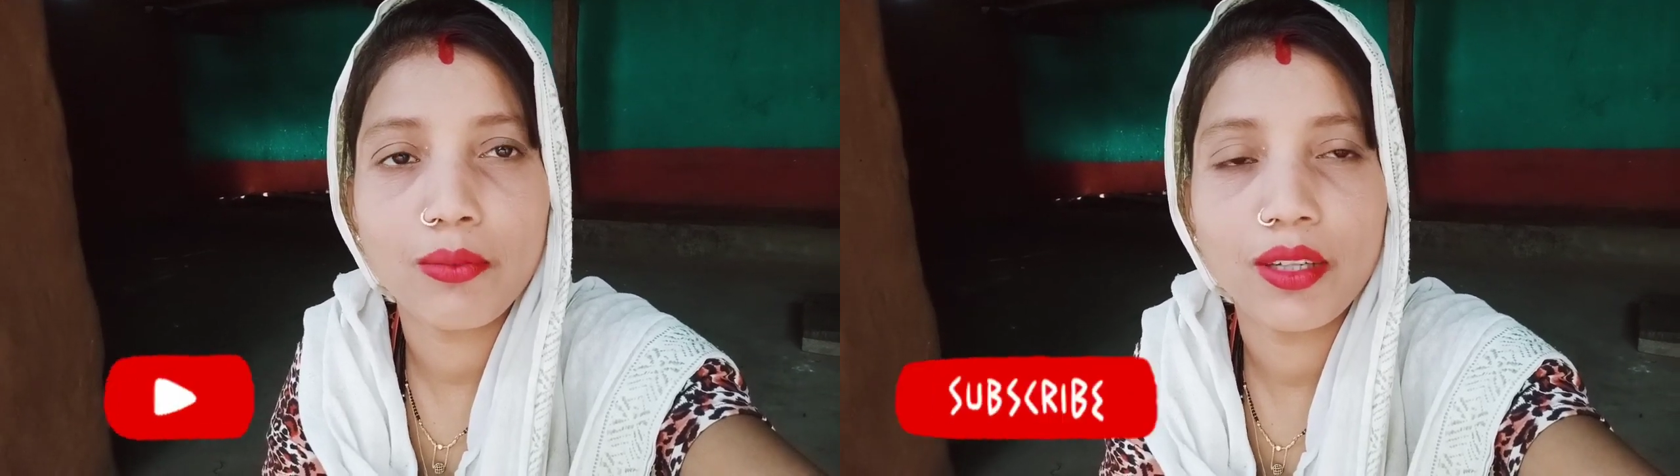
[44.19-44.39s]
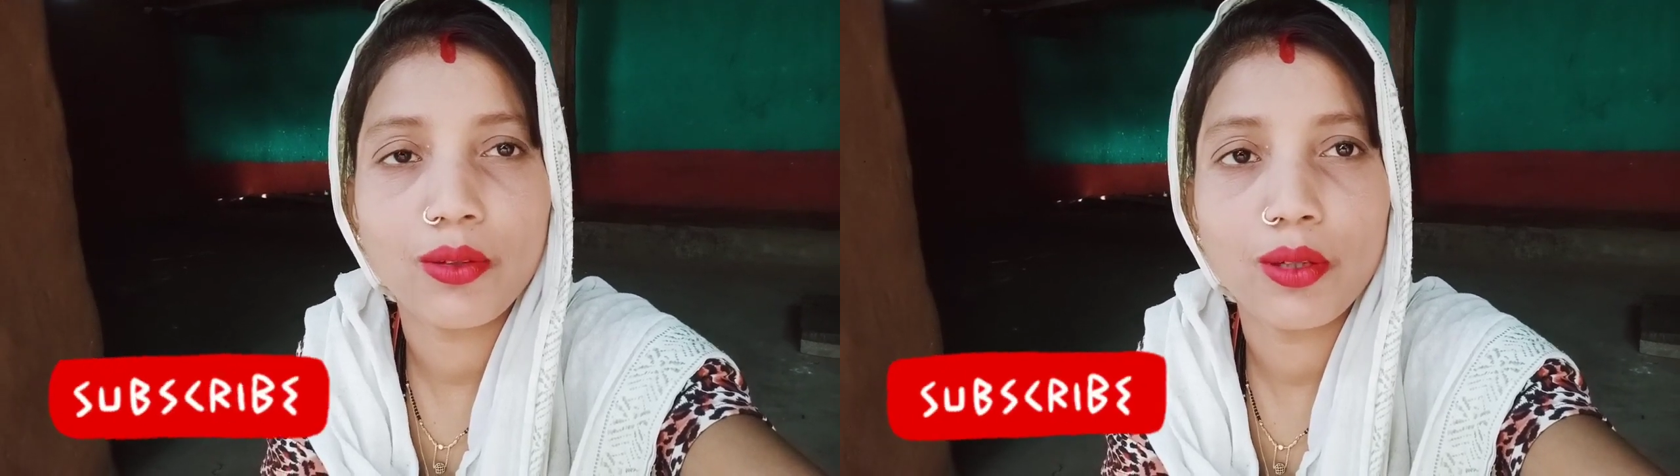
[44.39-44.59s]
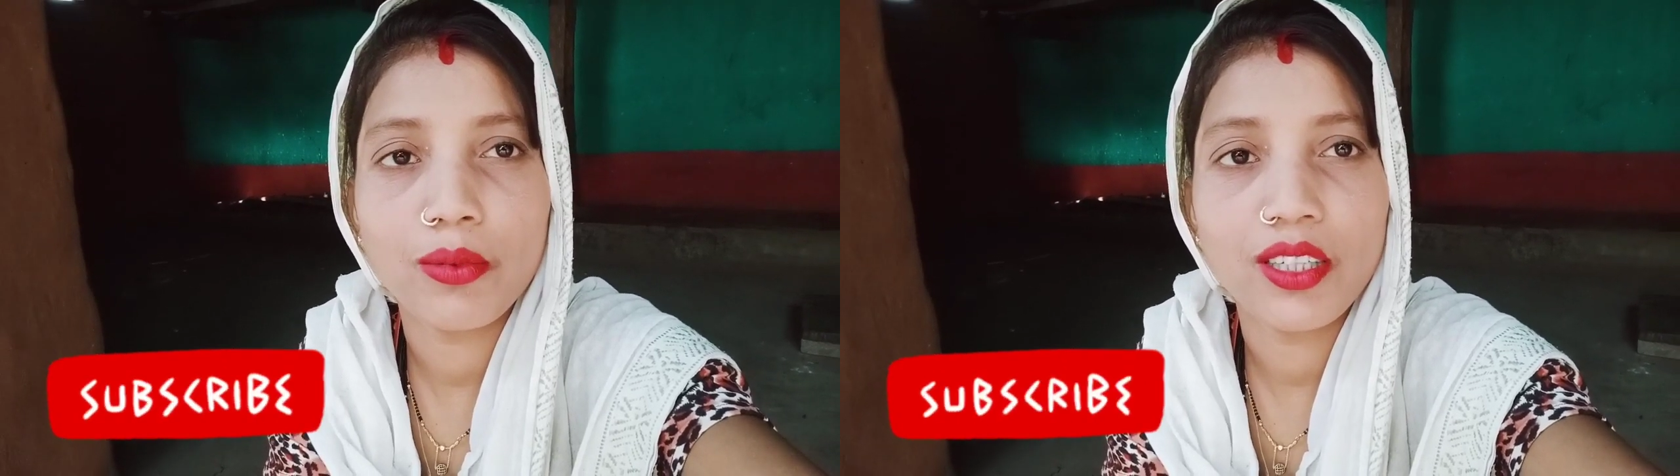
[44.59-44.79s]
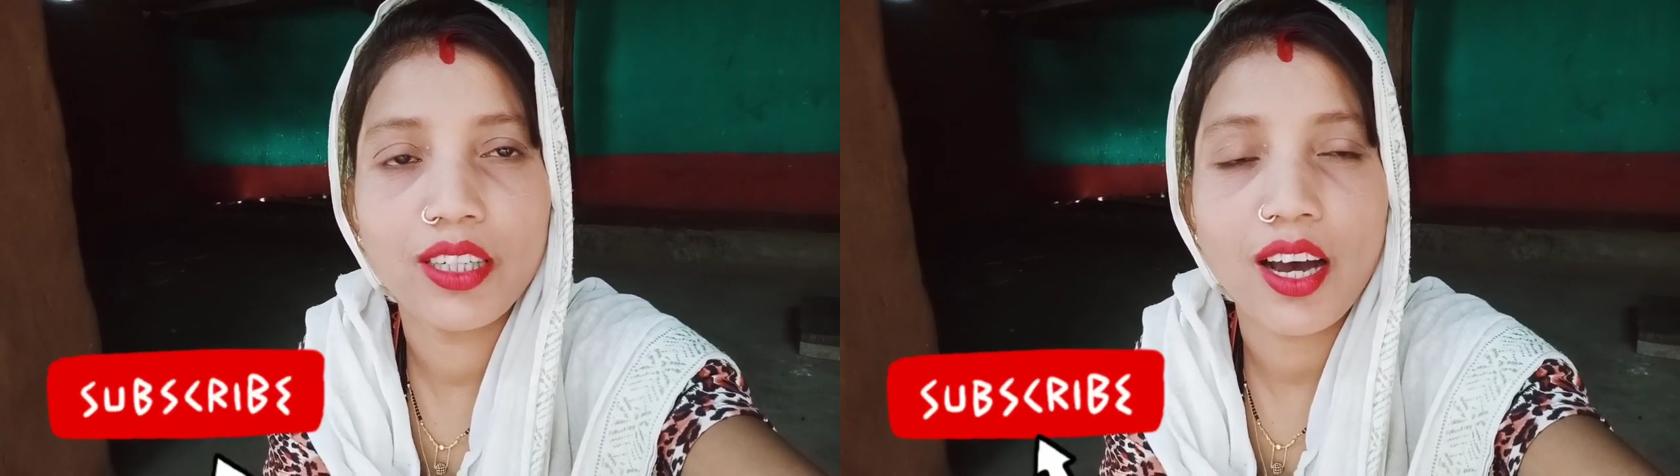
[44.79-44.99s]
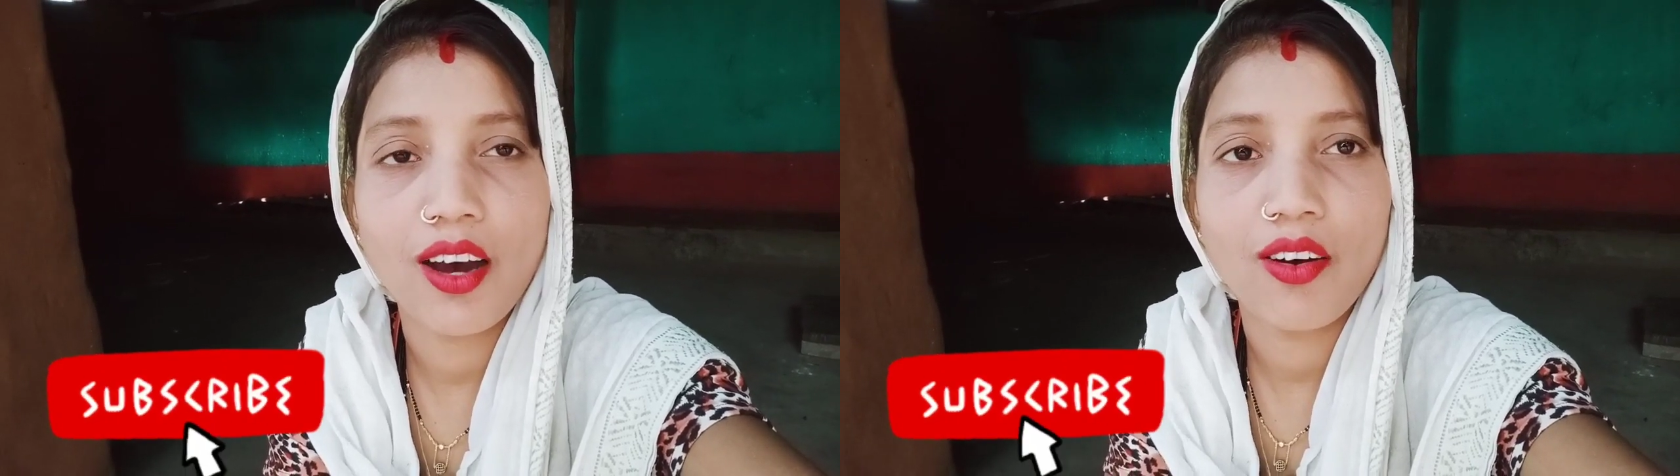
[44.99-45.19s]
तो बिल्कुल भी नहीं
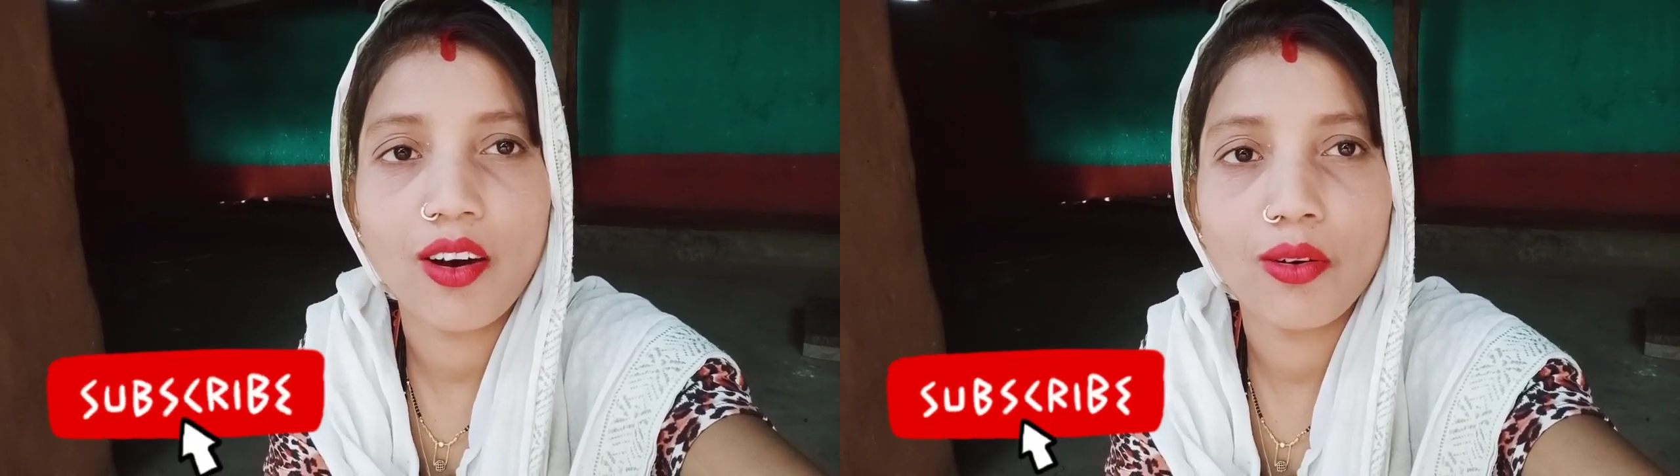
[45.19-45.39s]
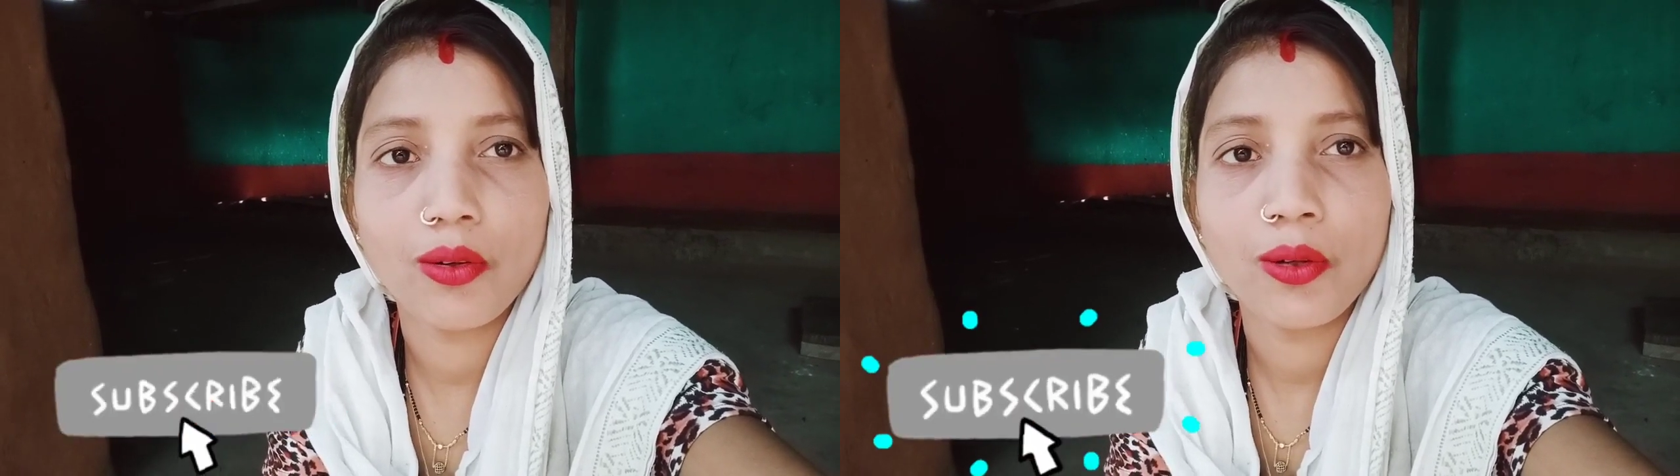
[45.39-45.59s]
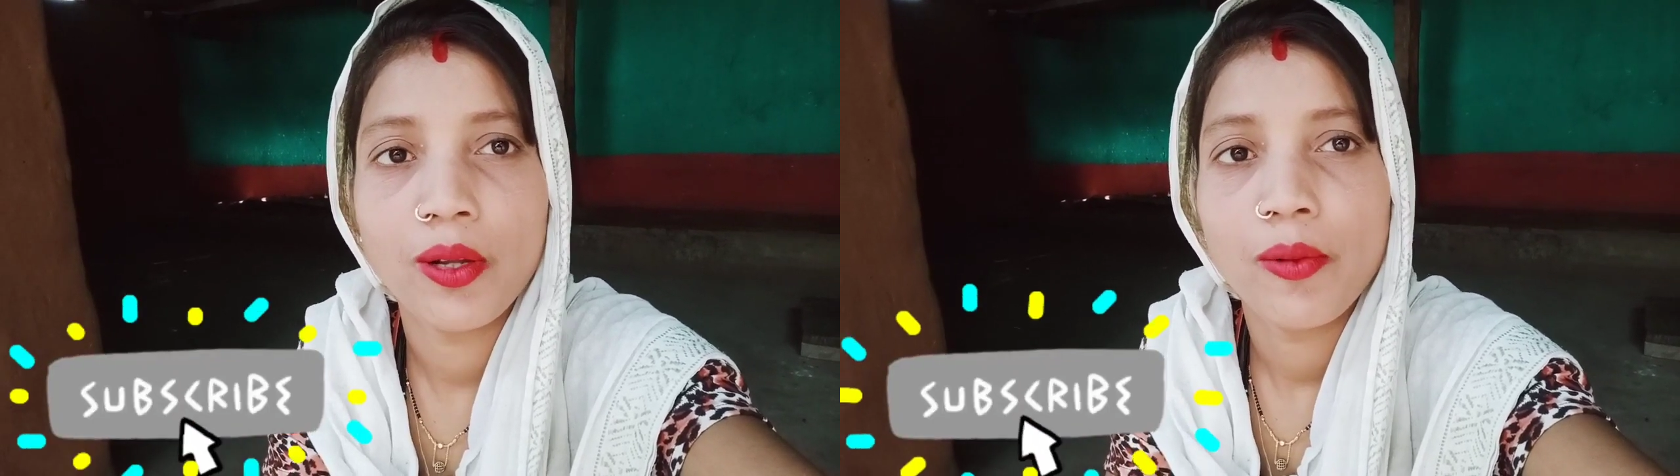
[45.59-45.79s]
खाऊँ और